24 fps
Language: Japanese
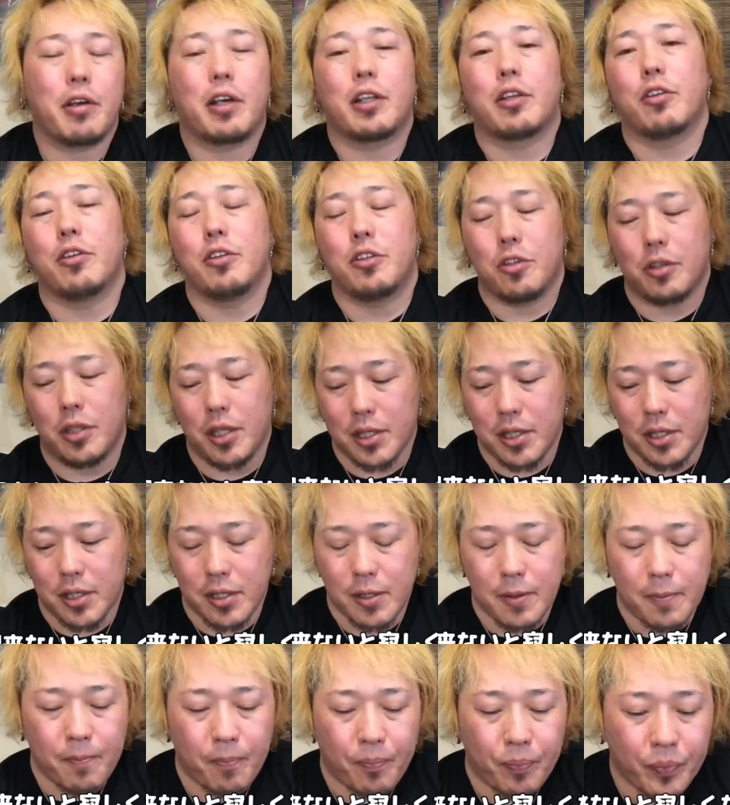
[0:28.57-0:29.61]
岩ンド院長で
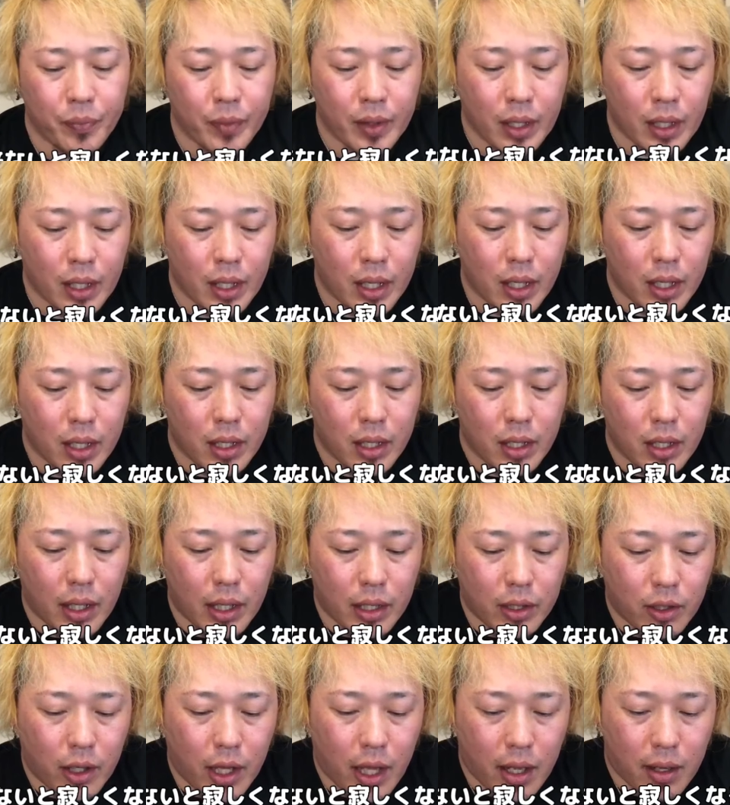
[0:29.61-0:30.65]

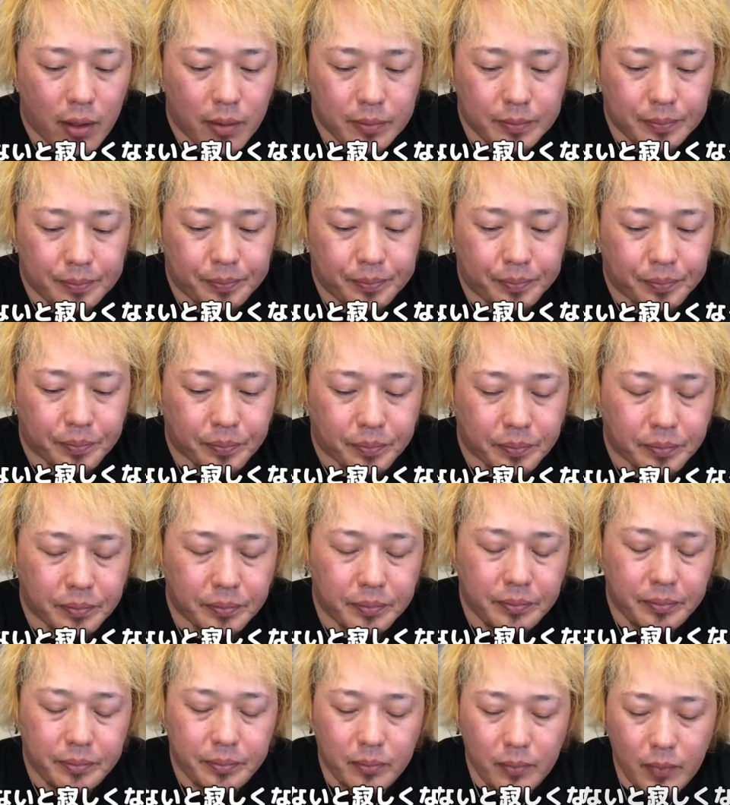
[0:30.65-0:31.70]
す。っとね
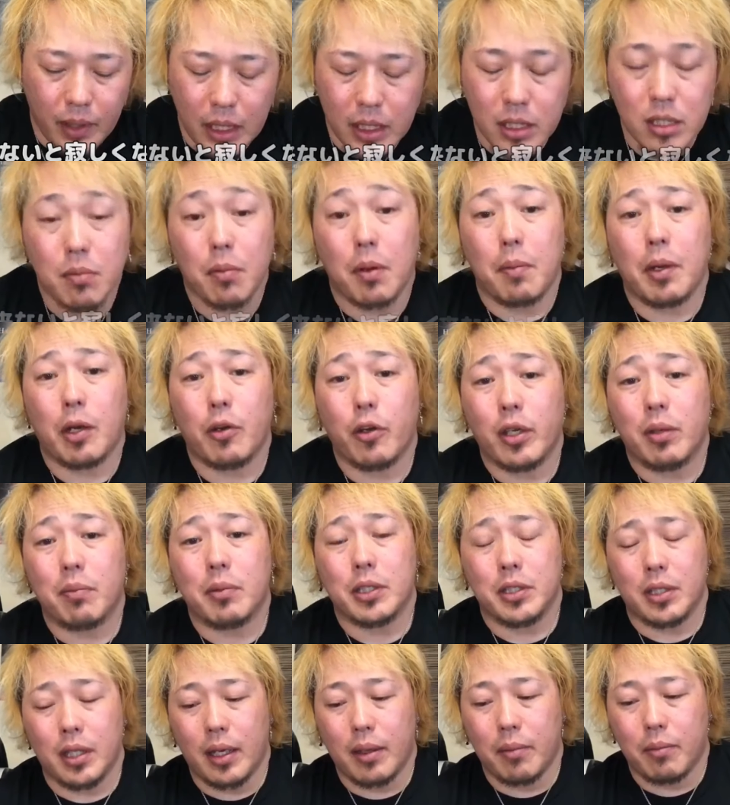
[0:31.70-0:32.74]
質問箱いき
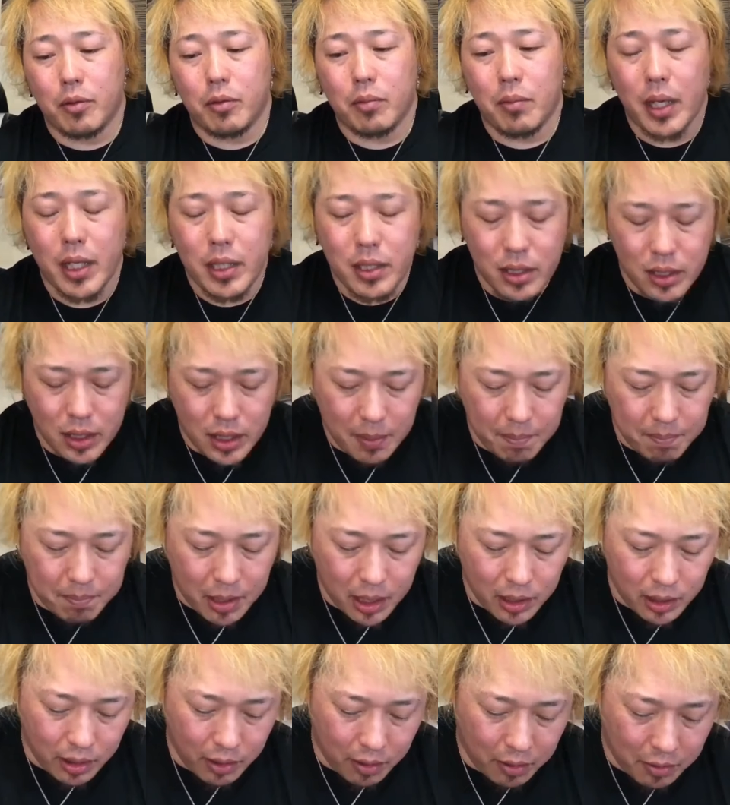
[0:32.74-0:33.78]
ますねもうめっちゃいっ
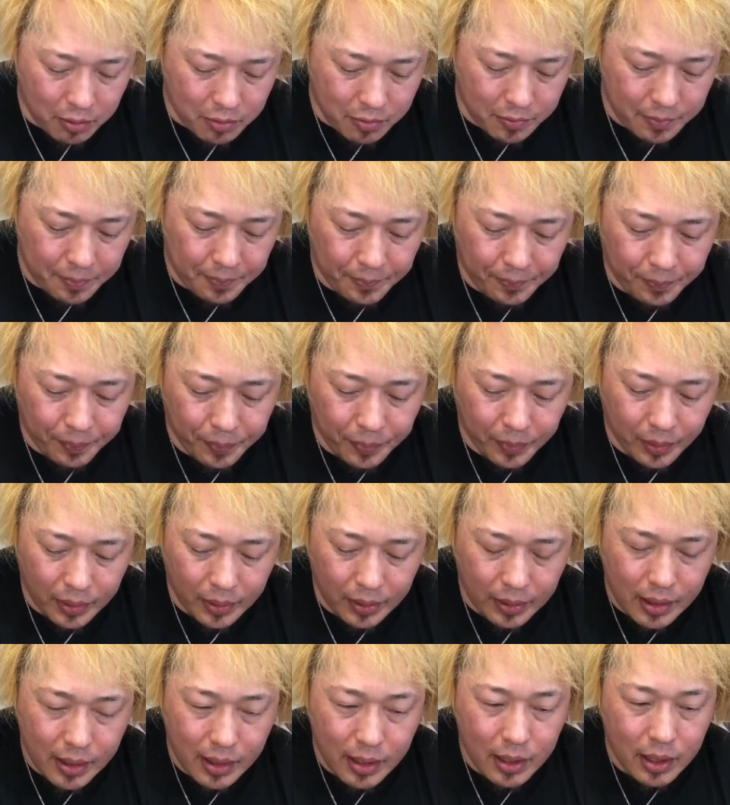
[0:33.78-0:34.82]
ぱいあんだよ
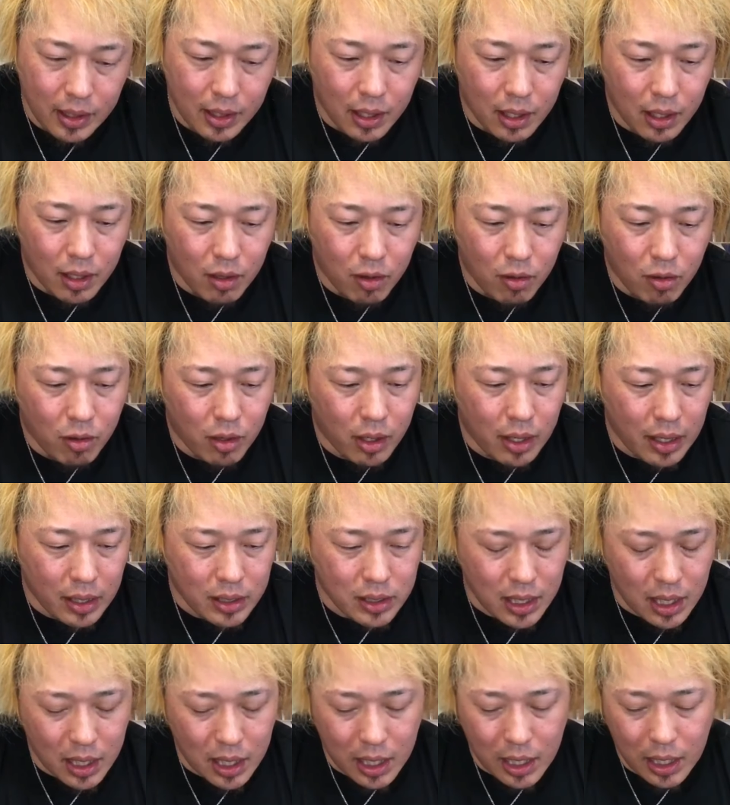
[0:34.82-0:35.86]
これ
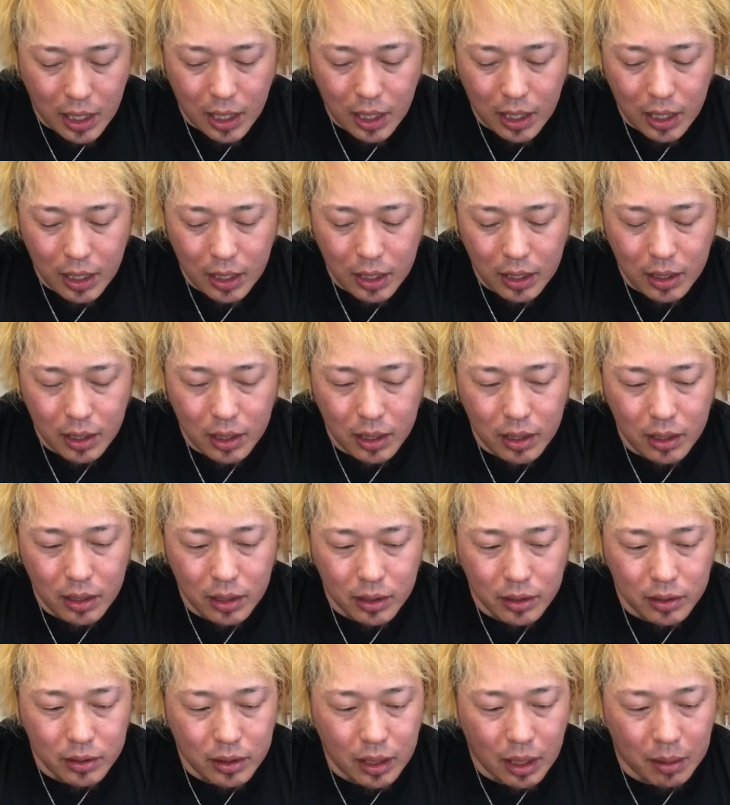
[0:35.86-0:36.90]
さ
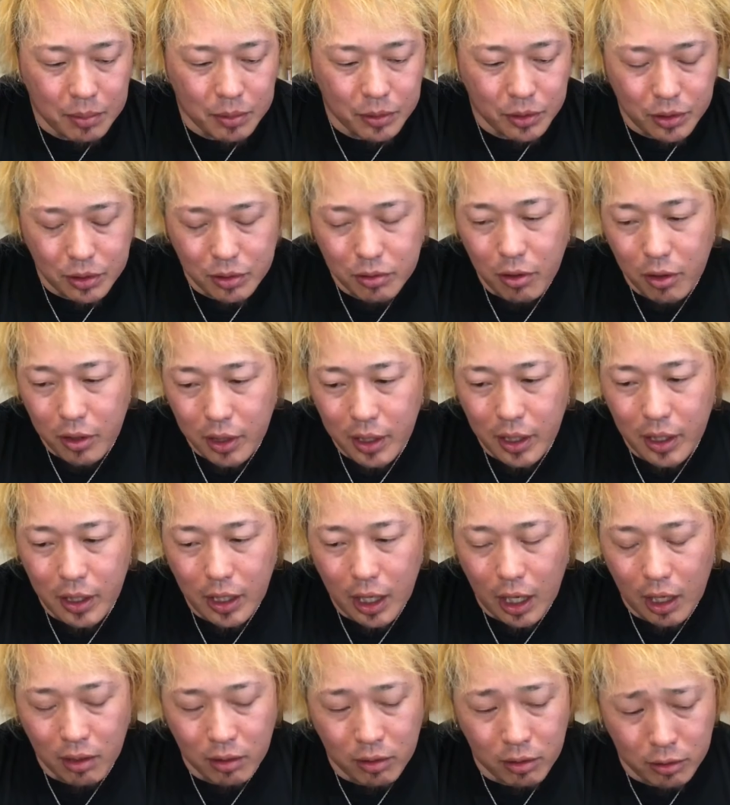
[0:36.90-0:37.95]
多分すごい
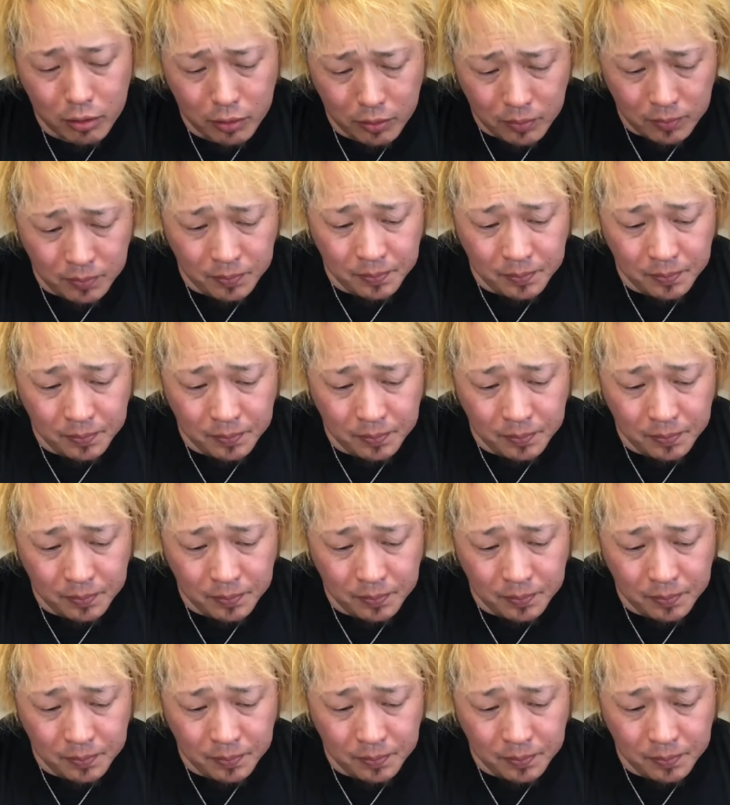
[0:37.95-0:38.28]
あの